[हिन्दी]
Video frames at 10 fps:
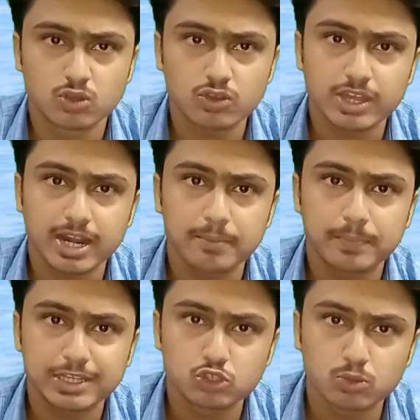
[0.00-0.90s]
सौ
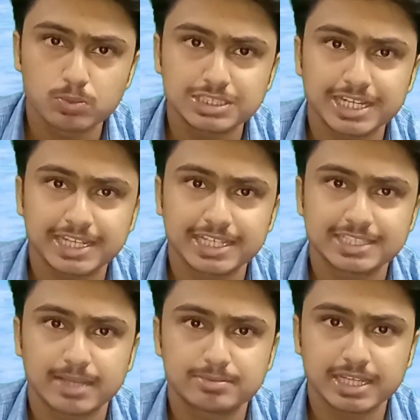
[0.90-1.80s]
ग्राम पे चौबीस कैट
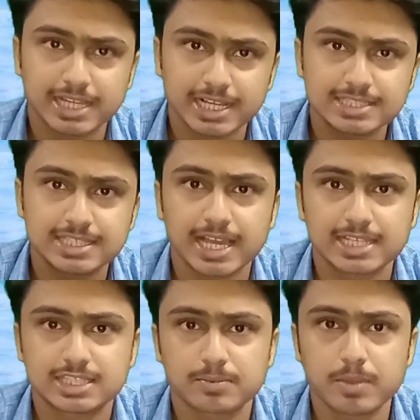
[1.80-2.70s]
के हिसाब से कल से
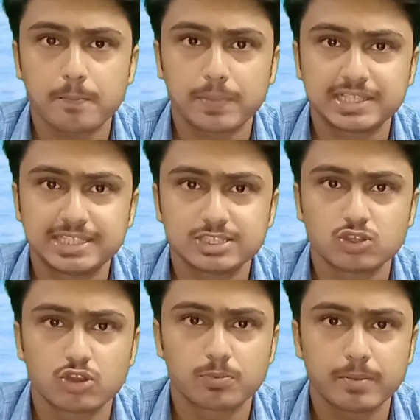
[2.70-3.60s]
आज तक में
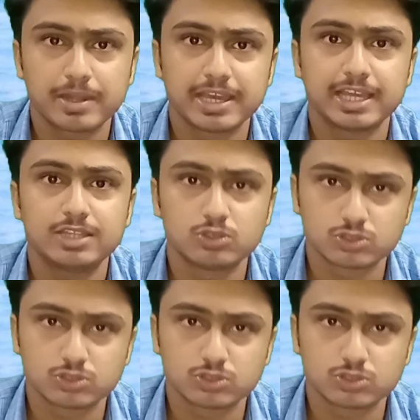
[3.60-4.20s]
पच्चीस सौ रुपये बढ़े हैं